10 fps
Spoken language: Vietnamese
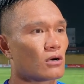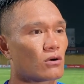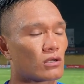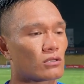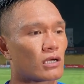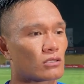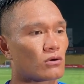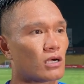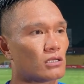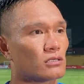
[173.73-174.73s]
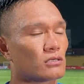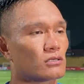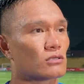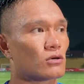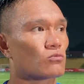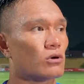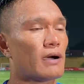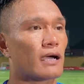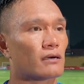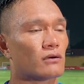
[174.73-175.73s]
thoát thoát khỏi những nhóm cuối
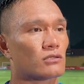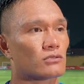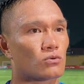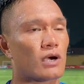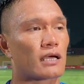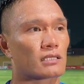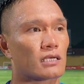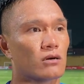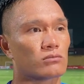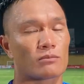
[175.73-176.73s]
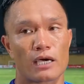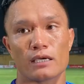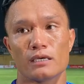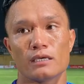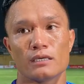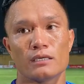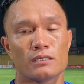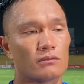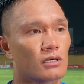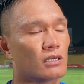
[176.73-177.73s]
bảng trụ hạng thành công năm nay
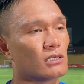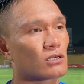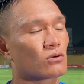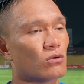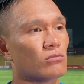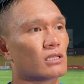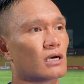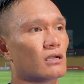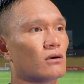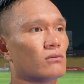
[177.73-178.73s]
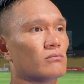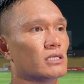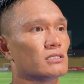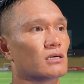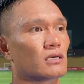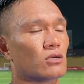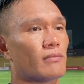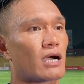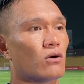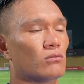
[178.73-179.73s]
cơn mưa lớn nhất của Hùng bây giờ là Bình Dương kêu
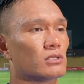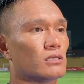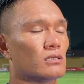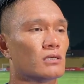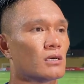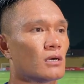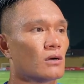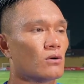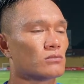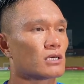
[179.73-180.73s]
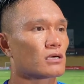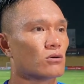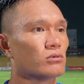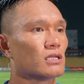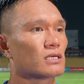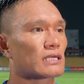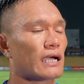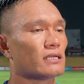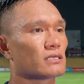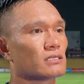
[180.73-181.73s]
mang Hùng thì Hùng sẽ công hiến tất
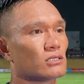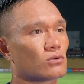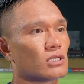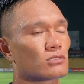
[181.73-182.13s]
cả những cái gì tốt nhất